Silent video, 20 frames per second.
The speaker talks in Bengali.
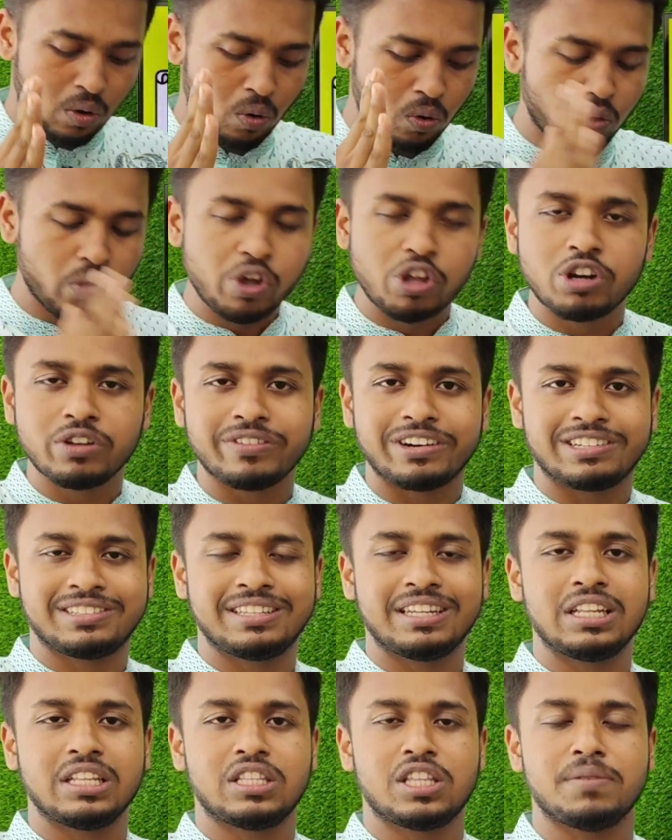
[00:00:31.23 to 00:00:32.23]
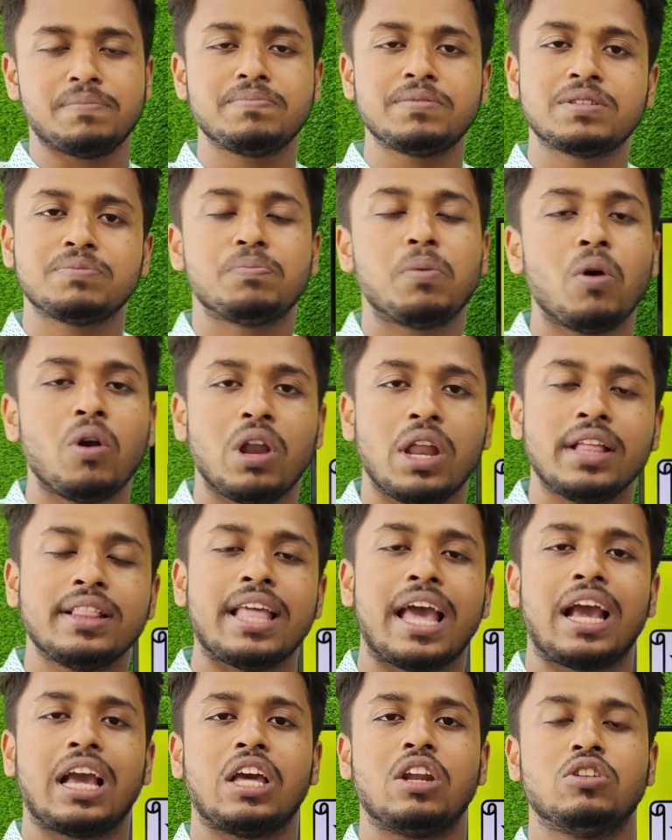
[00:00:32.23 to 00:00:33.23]
অন্য ইউনিভার্সিটিতে পড়লে
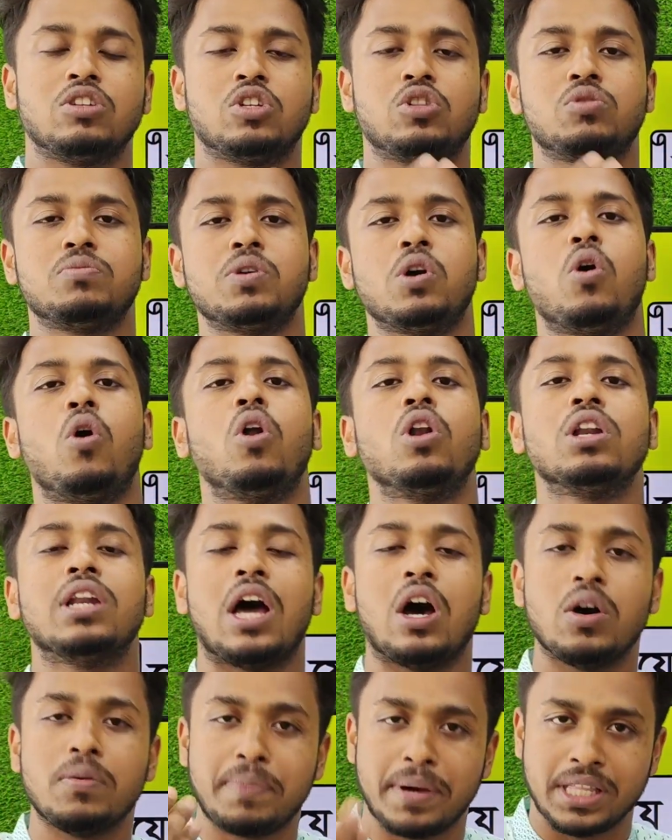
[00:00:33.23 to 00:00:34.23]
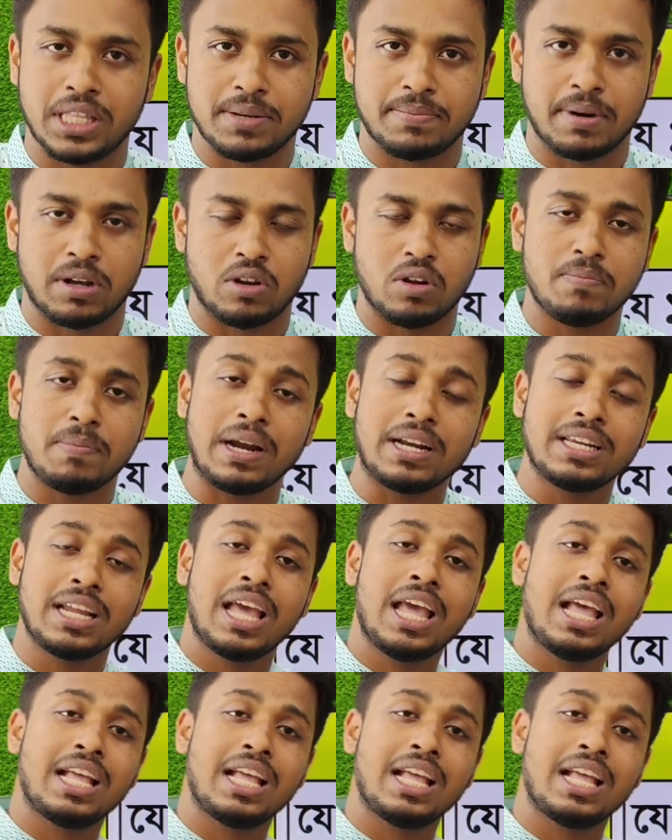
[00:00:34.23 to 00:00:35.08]
দেখা গেল যে তুমি হল নাও পাইতে পারো বাট